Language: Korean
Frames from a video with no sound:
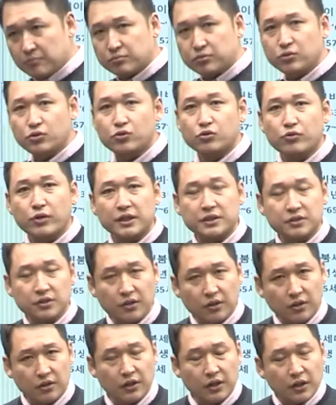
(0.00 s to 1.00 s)

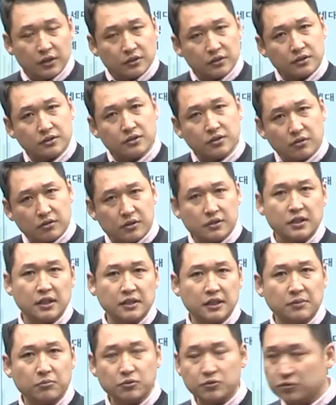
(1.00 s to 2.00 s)
분류해서 특성을
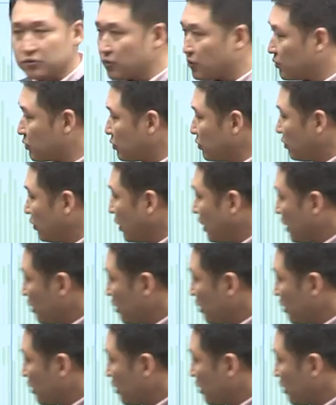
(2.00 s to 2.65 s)
찾아볼 수도 있고